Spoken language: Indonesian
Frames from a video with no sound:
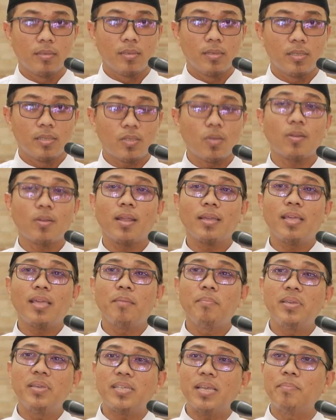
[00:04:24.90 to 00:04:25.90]
seorang
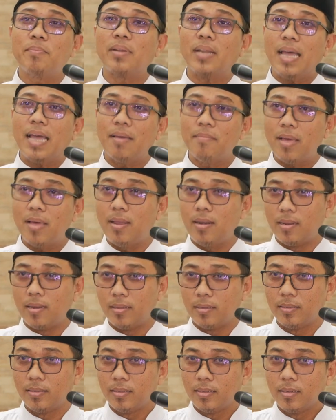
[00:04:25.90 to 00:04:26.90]
yang bisa
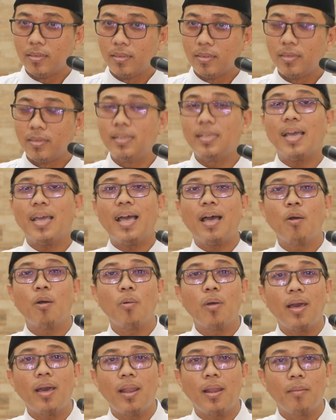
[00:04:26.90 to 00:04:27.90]
beramal di
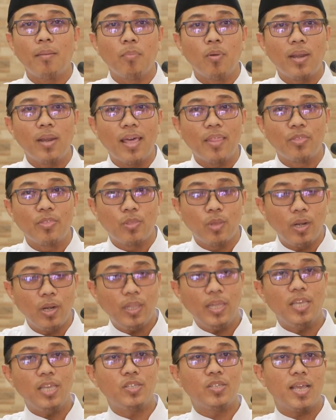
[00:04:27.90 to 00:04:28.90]
awal bulan
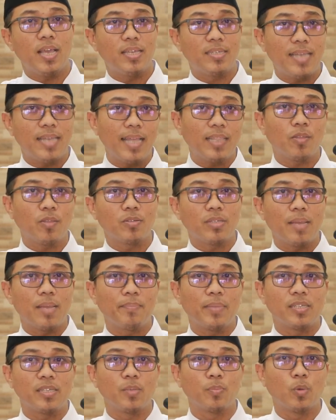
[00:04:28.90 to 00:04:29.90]
Dzulhijjah 1
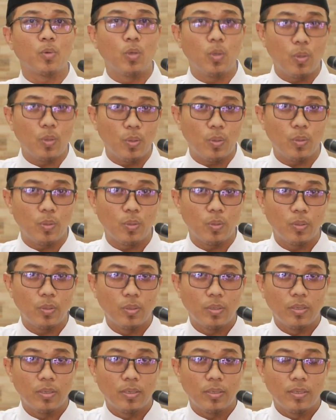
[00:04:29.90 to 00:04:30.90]
sampai 10
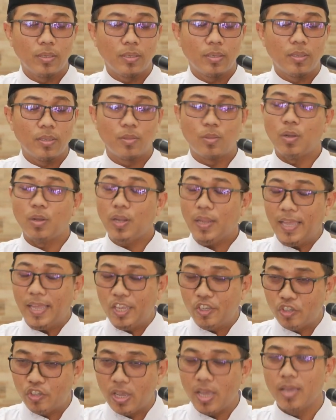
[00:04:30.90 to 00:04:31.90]

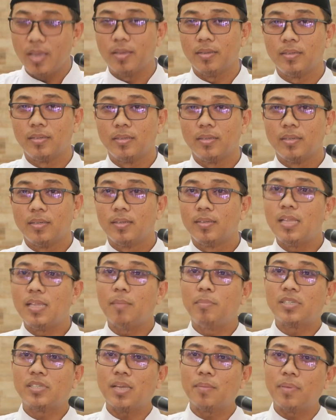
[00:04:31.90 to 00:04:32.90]
Dzulhijjah dia
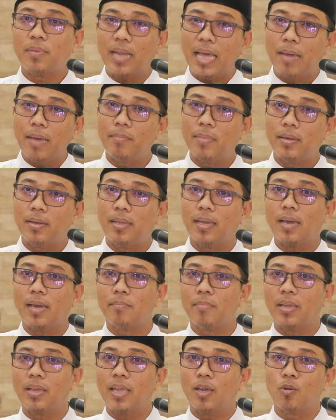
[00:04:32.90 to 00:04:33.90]
bisa beramal dengan
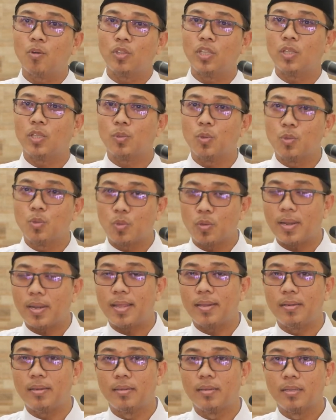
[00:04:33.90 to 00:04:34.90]
mengikuti
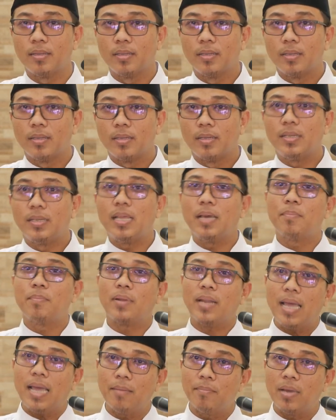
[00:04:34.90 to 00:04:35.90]
tuntunan dia
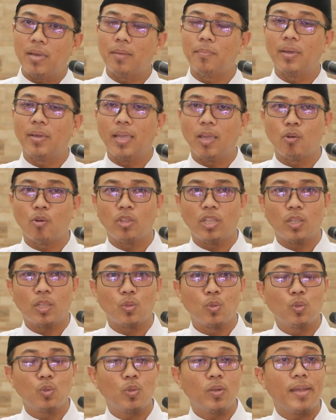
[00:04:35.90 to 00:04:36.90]
beramal mengikuti
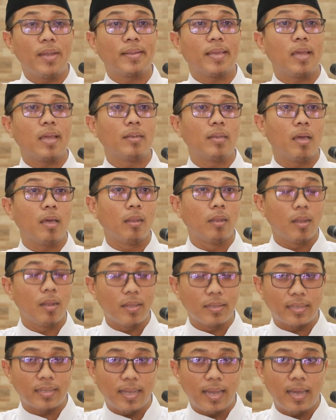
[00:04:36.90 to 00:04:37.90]
tuntunan karena
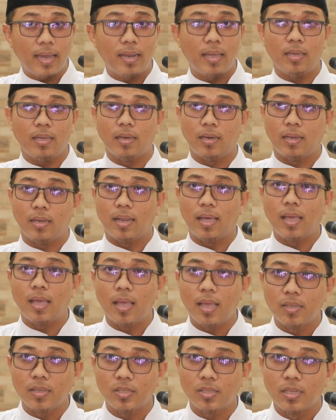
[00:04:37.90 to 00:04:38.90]
Allah taala
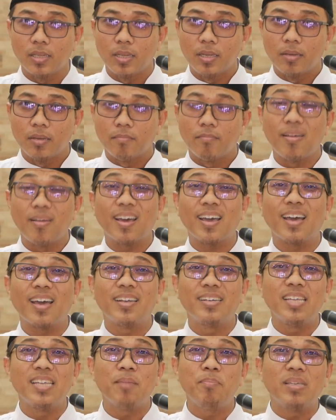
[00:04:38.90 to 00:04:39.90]
ikhlas maka
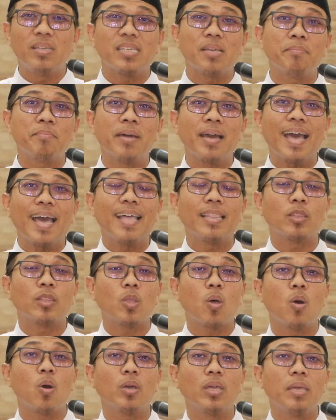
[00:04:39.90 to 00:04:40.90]
dia bisa
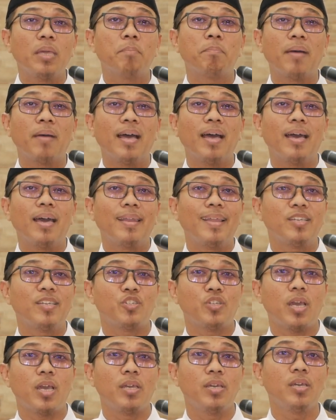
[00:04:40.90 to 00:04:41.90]
mengantongi pahala
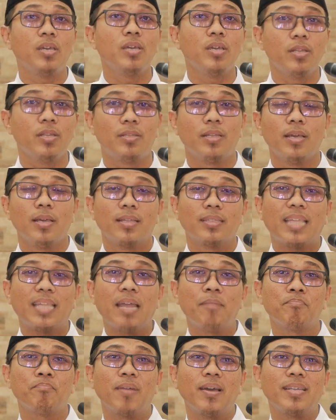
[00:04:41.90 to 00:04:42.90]
syahid
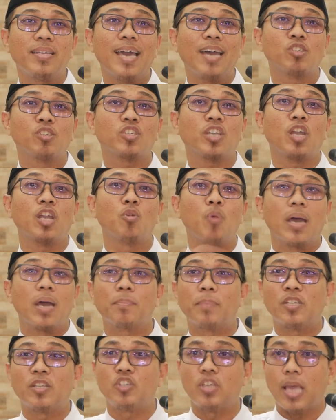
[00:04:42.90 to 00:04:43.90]
tanpa dia harus keluar
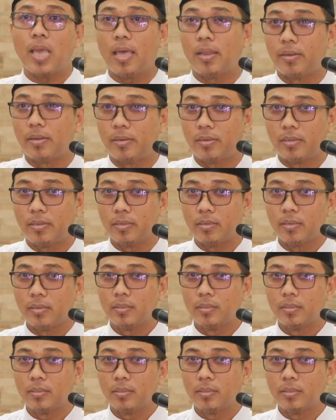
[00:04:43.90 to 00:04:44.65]
berjihad